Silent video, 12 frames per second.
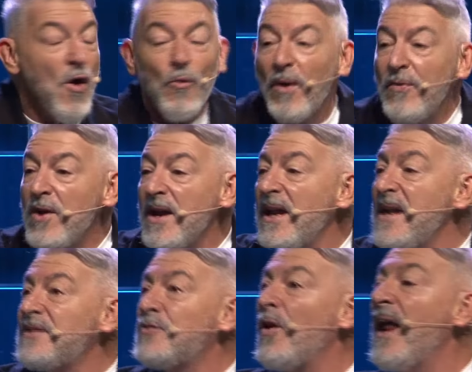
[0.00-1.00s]
cuando
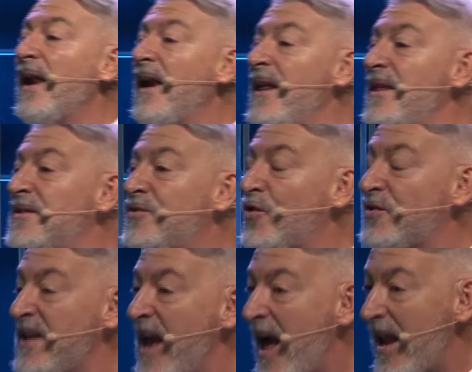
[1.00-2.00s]
ingreso a las redes
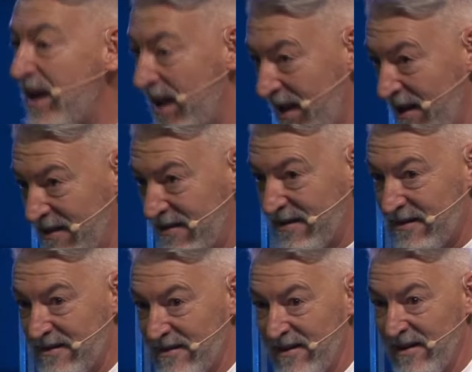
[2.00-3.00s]

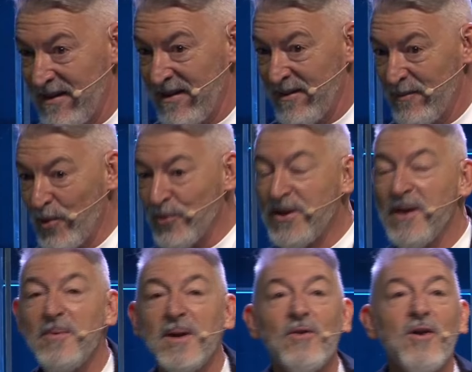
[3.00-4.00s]
sociales. Porque
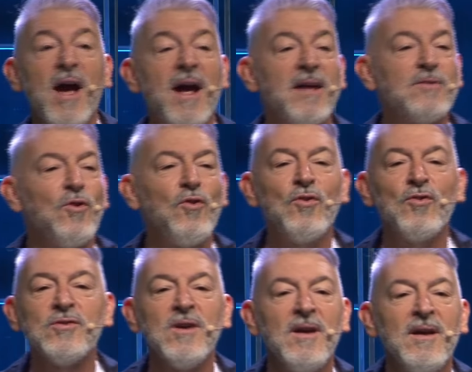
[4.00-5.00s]
ustedes vieron acá todos,